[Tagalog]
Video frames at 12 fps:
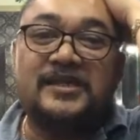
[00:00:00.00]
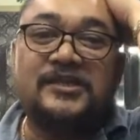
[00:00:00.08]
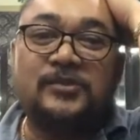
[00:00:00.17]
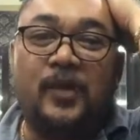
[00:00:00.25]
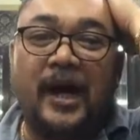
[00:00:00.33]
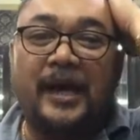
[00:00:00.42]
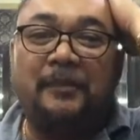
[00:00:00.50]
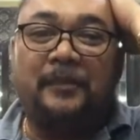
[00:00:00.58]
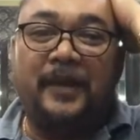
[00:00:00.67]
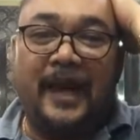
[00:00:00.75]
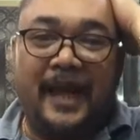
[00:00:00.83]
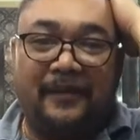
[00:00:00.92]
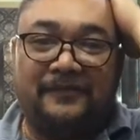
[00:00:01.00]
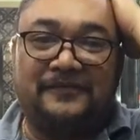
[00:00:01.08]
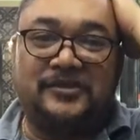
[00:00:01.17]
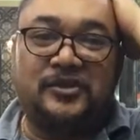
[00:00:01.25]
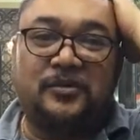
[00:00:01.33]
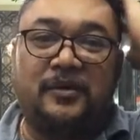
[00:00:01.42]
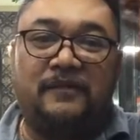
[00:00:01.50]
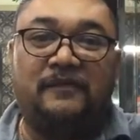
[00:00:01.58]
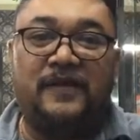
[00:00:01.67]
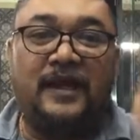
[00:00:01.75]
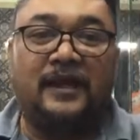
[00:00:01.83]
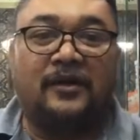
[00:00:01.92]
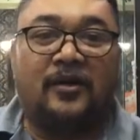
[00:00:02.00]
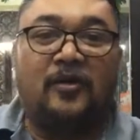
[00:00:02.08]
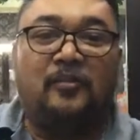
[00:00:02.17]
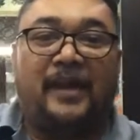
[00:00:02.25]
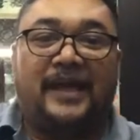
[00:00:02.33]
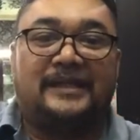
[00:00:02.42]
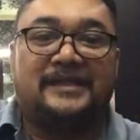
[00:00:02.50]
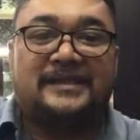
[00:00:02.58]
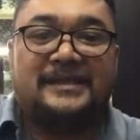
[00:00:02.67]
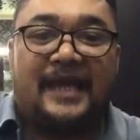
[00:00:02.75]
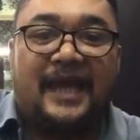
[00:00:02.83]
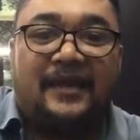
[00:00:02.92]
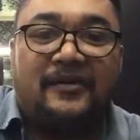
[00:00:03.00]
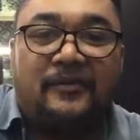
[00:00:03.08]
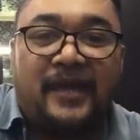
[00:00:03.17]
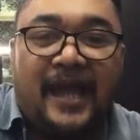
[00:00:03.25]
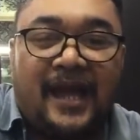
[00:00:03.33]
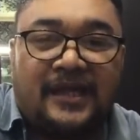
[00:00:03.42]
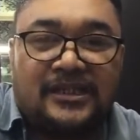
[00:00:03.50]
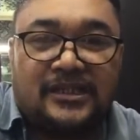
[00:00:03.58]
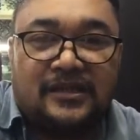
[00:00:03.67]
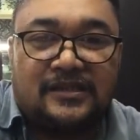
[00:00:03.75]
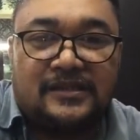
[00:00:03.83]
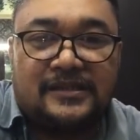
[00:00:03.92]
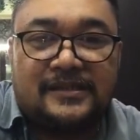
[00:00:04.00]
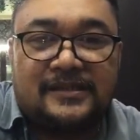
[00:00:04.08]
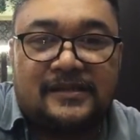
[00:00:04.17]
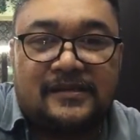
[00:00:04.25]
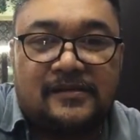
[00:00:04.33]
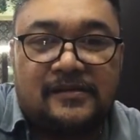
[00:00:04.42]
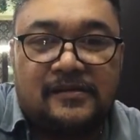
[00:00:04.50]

Swipe left to reveal comments and reactions.